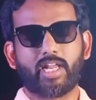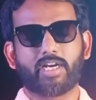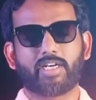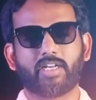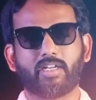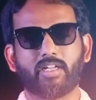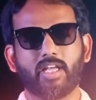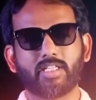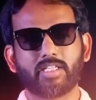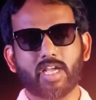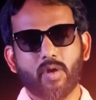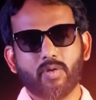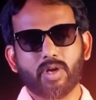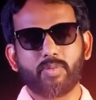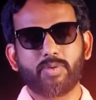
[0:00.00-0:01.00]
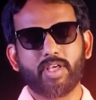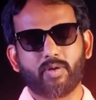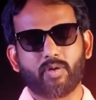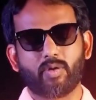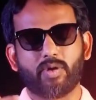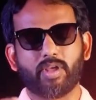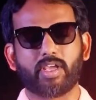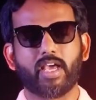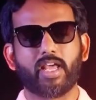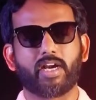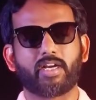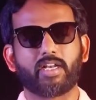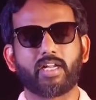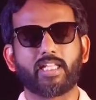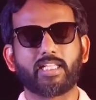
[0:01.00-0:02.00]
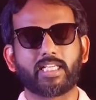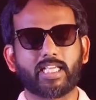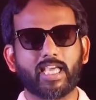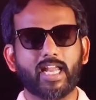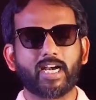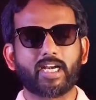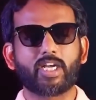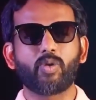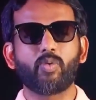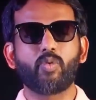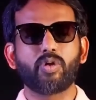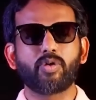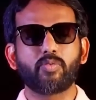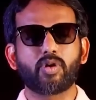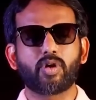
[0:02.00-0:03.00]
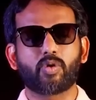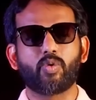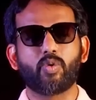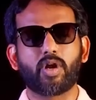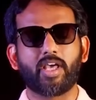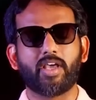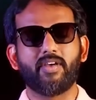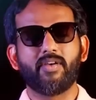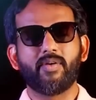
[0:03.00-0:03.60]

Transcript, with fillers: கேரக்டர் அது கவுண்டமணி அவர்களுடைய கேரக்டர் அந்த கேரக்டரை ஒரு முறை கூட